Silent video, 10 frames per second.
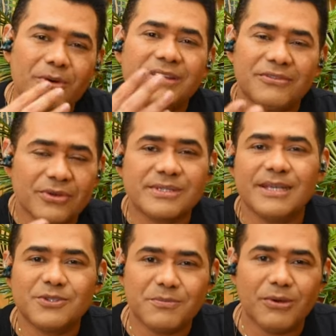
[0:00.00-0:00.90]
por ter
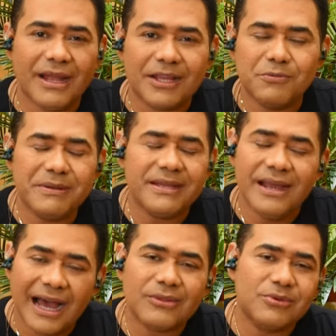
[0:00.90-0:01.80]
vocês do meu lado.
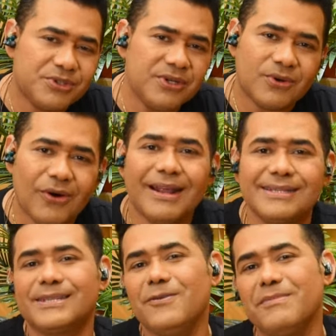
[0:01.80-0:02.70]
Obrigado de
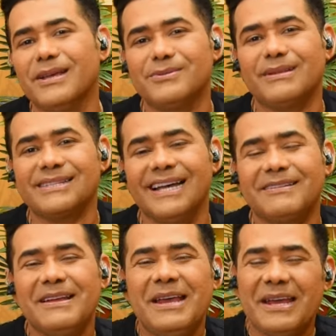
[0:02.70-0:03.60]
coração mesmo, tá
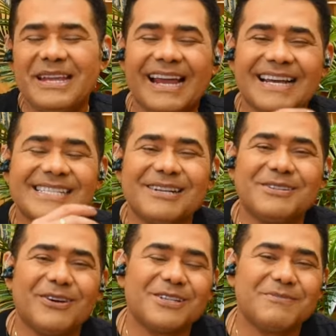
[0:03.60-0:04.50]
certo? E a
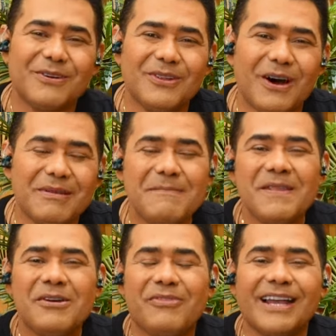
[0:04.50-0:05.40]
canção de hoje, meu nome,
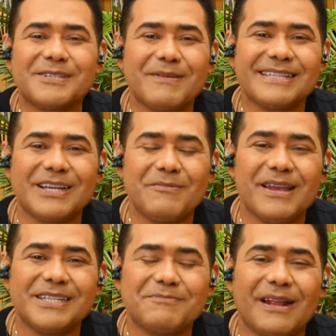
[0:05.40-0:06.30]
vai
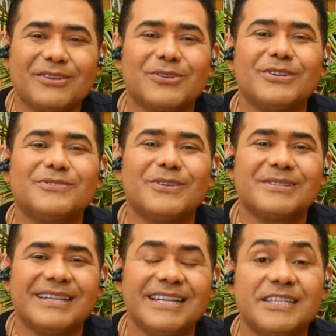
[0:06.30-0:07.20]
especialmente para todos
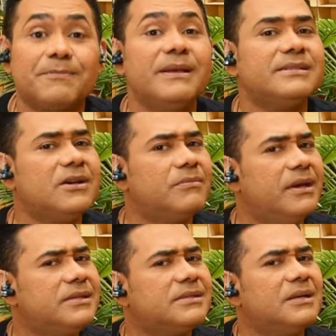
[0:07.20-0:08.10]
vocês,
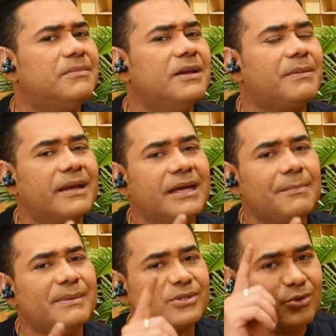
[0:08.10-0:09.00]
especialmente também para
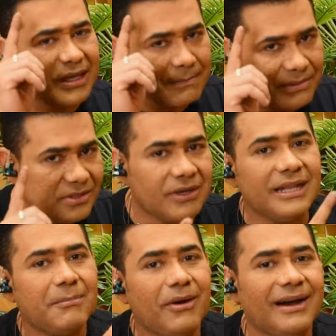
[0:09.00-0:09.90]
aquela pessoa que
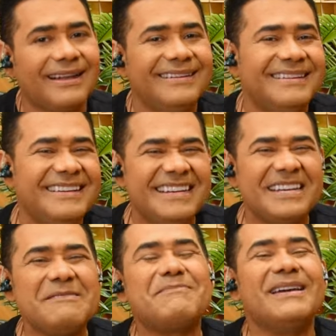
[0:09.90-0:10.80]
pisou na bola
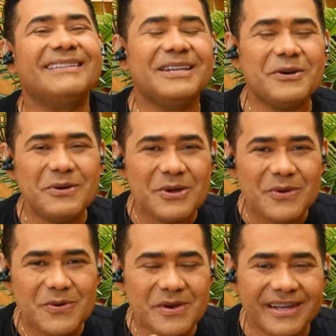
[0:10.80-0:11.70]
e perdeu
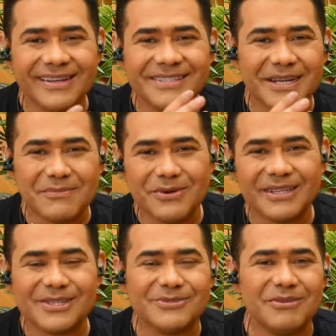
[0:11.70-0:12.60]
o grande
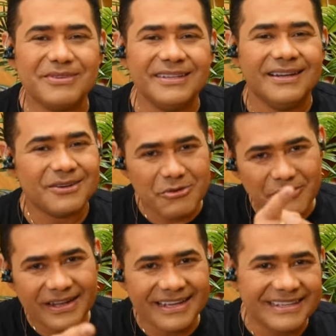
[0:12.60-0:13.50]
amor da sua vida.
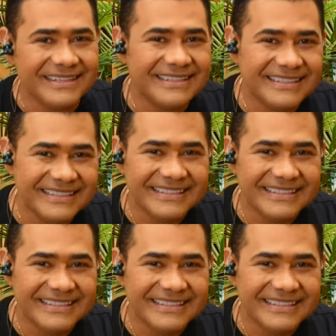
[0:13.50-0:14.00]
Confere aí.